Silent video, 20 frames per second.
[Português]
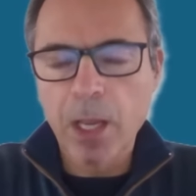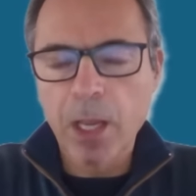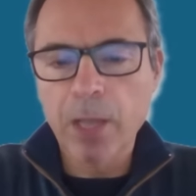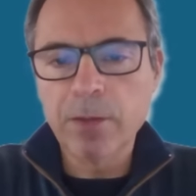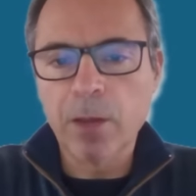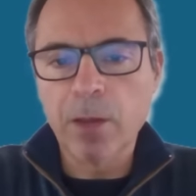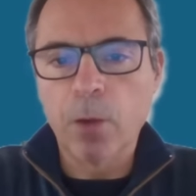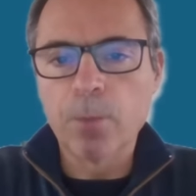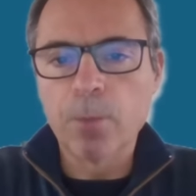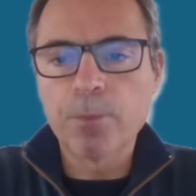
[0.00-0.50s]

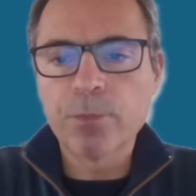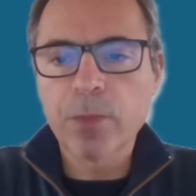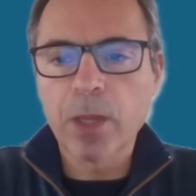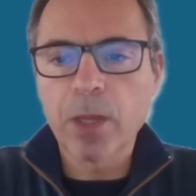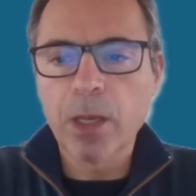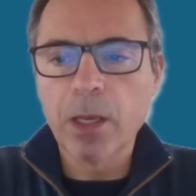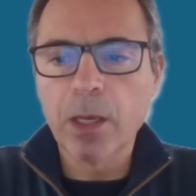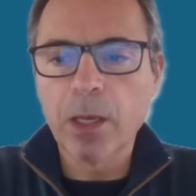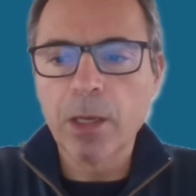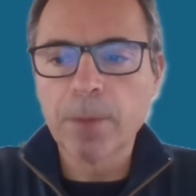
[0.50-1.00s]
Então,
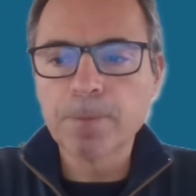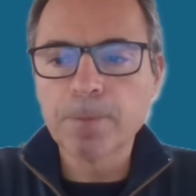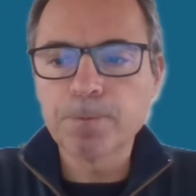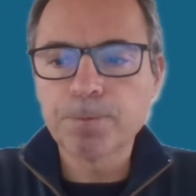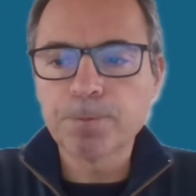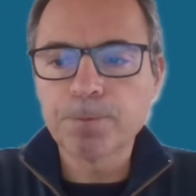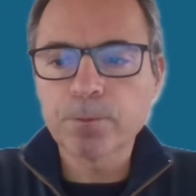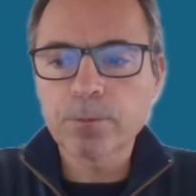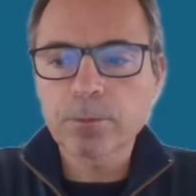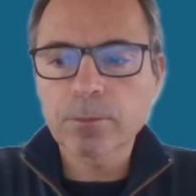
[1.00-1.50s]
um,
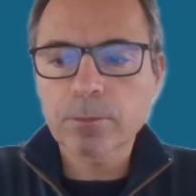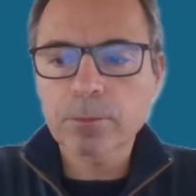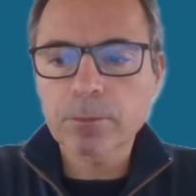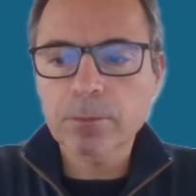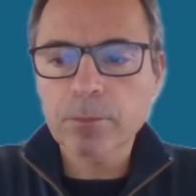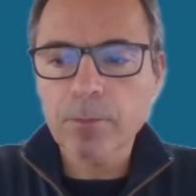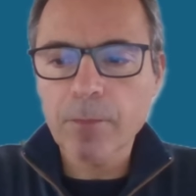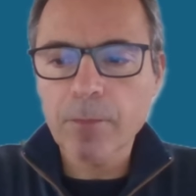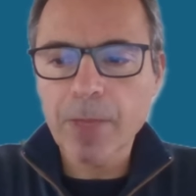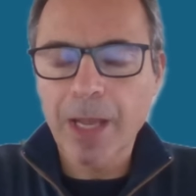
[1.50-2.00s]

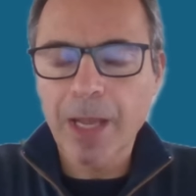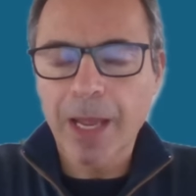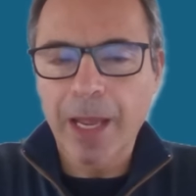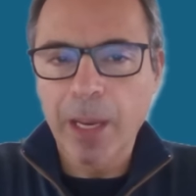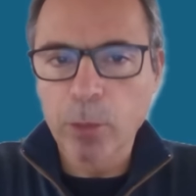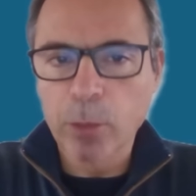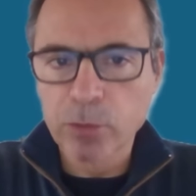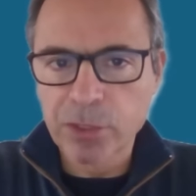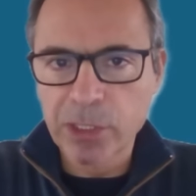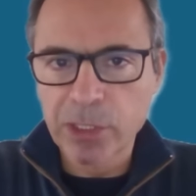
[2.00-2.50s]

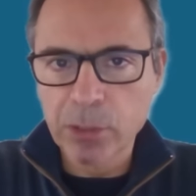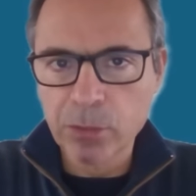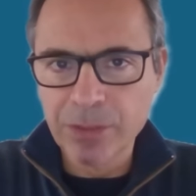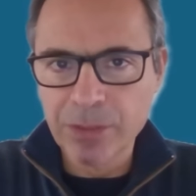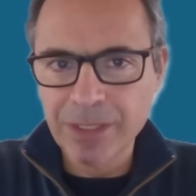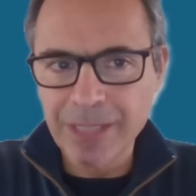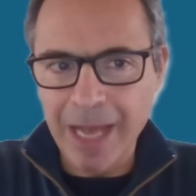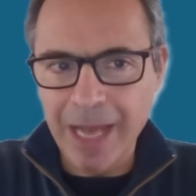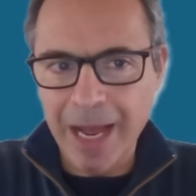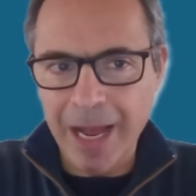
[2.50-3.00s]
é um signo
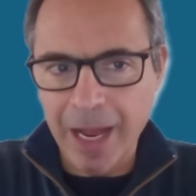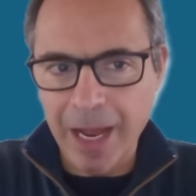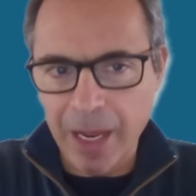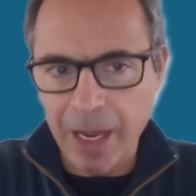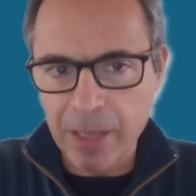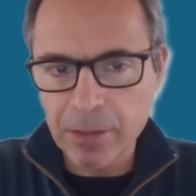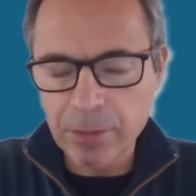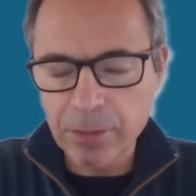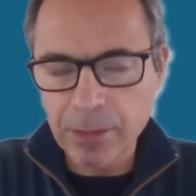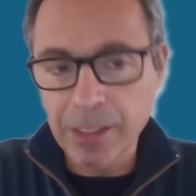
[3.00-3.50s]
de
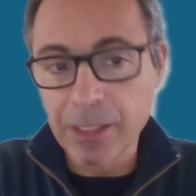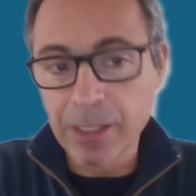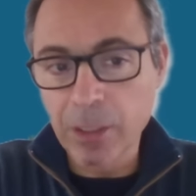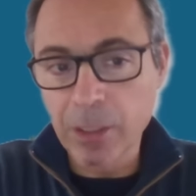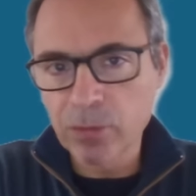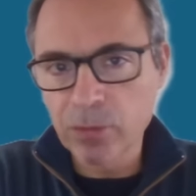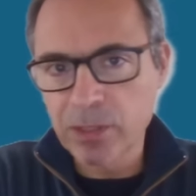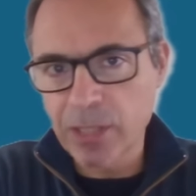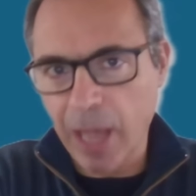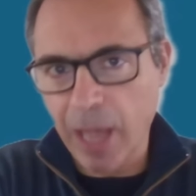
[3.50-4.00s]
ar e
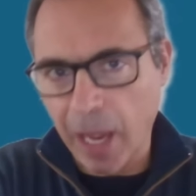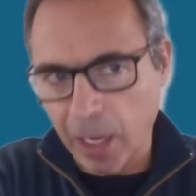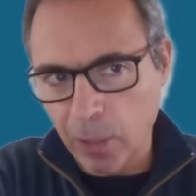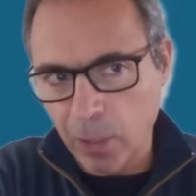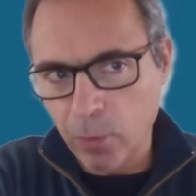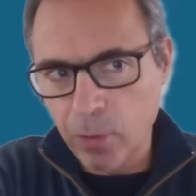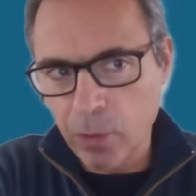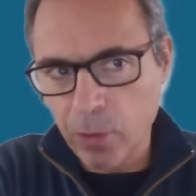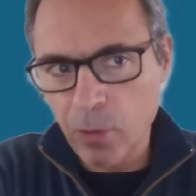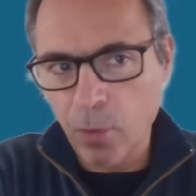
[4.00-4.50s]
não de
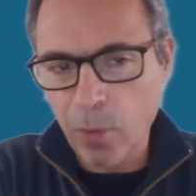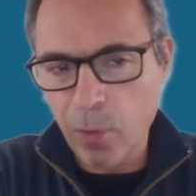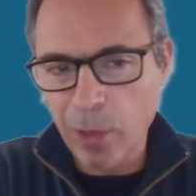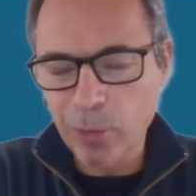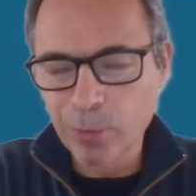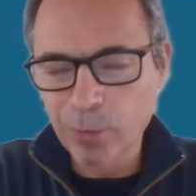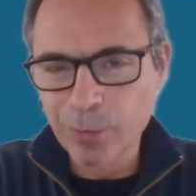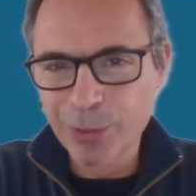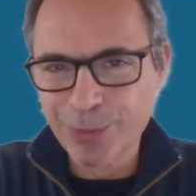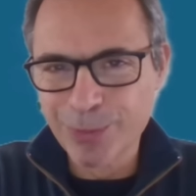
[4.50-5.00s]
água, como
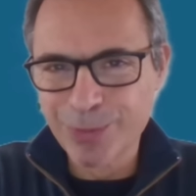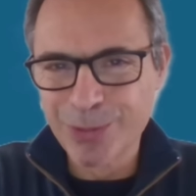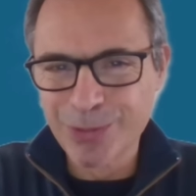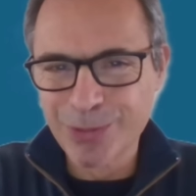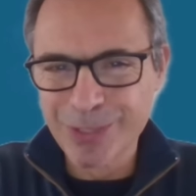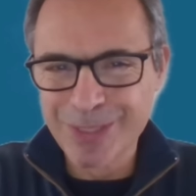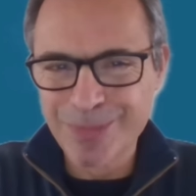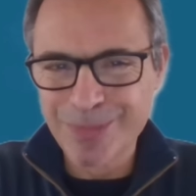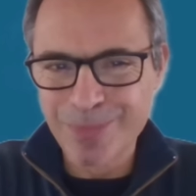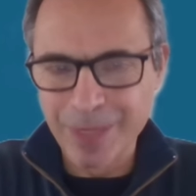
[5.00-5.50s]
algumas
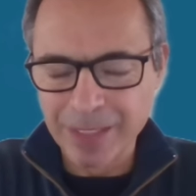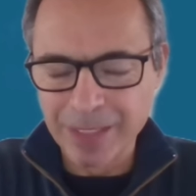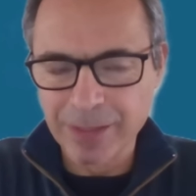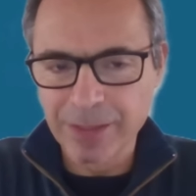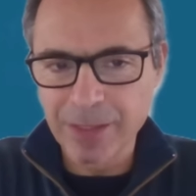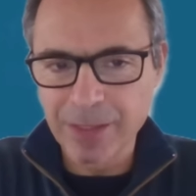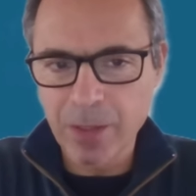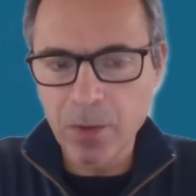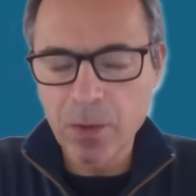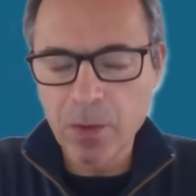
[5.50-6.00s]
pessoas
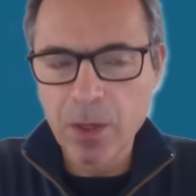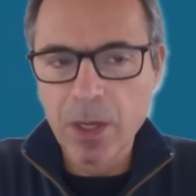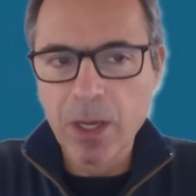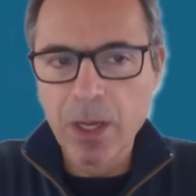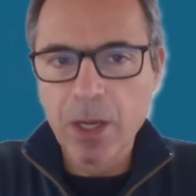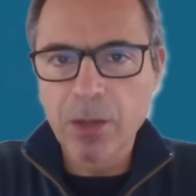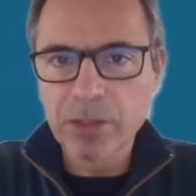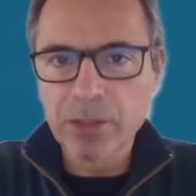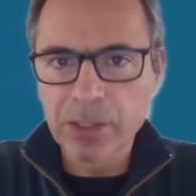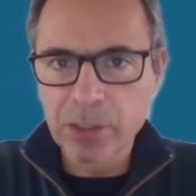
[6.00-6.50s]
pensam, ou
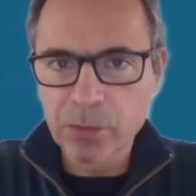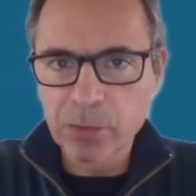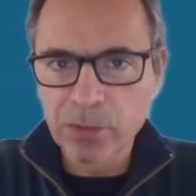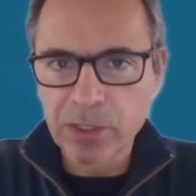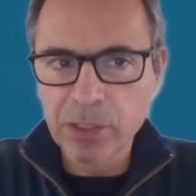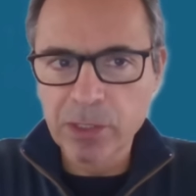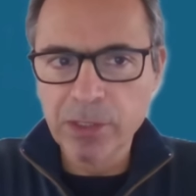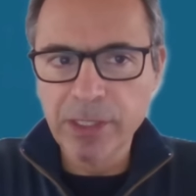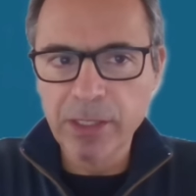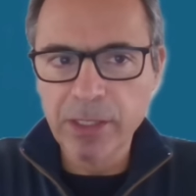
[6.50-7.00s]
seja, é um
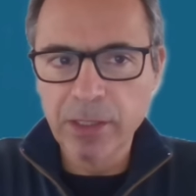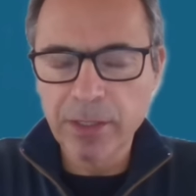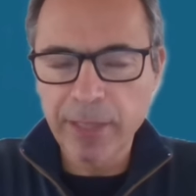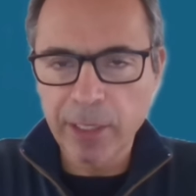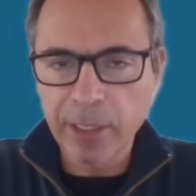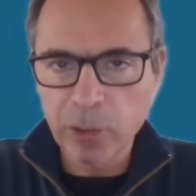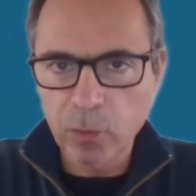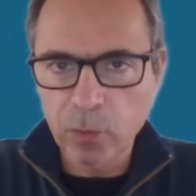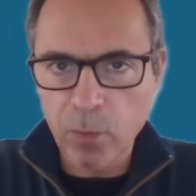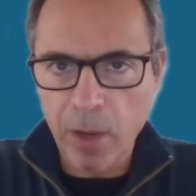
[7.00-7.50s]
signo
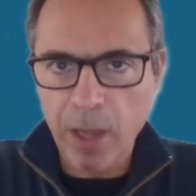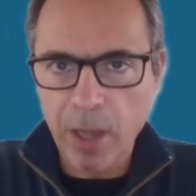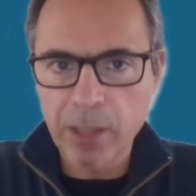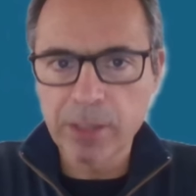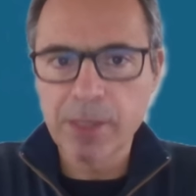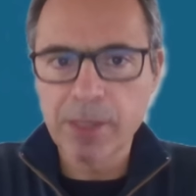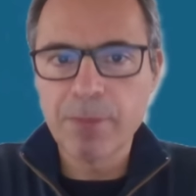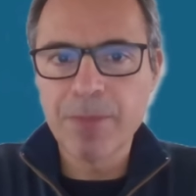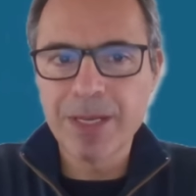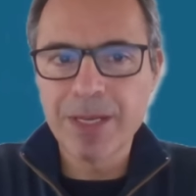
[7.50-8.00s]
intelectual
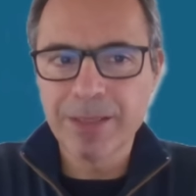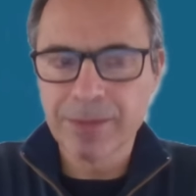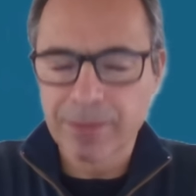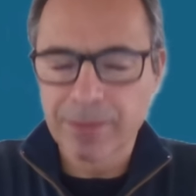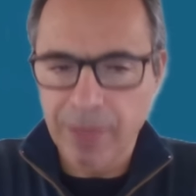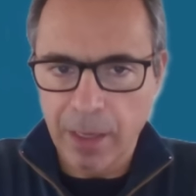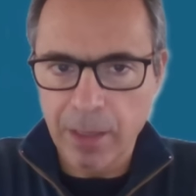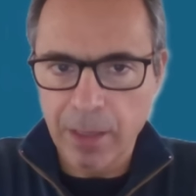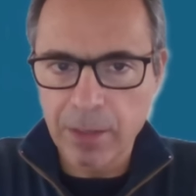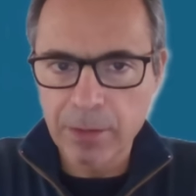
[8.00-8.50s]
e
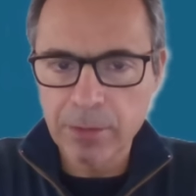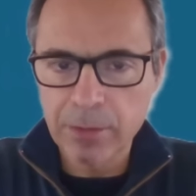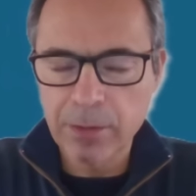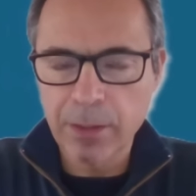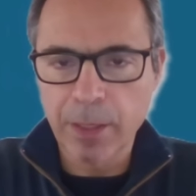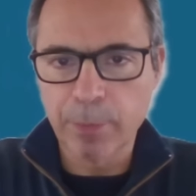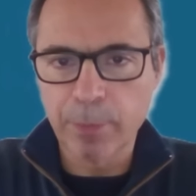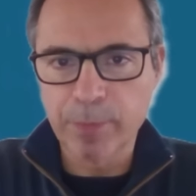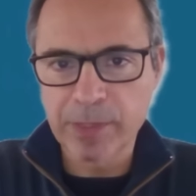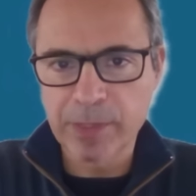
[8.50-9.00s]
mental,
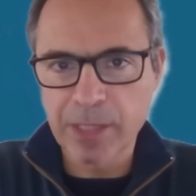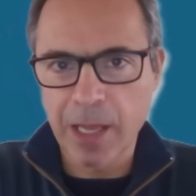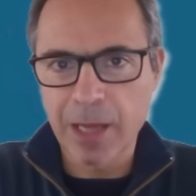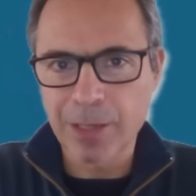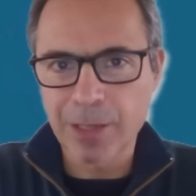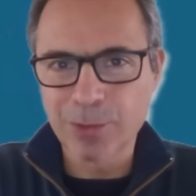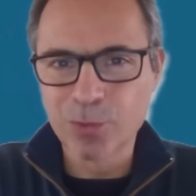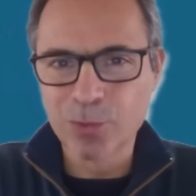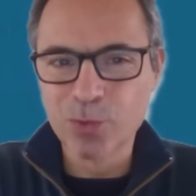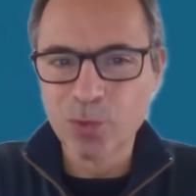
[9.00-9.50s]

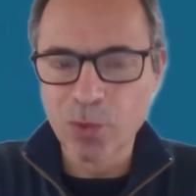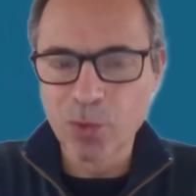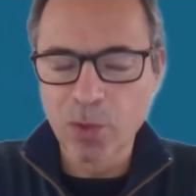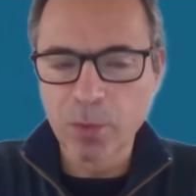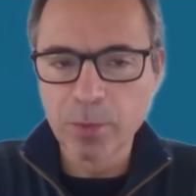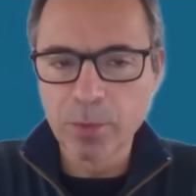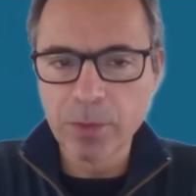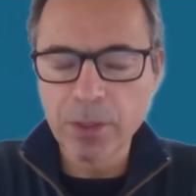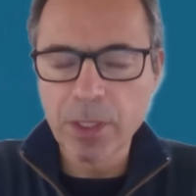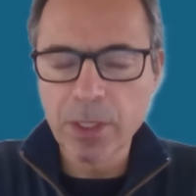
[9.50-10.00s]
apesar do nome,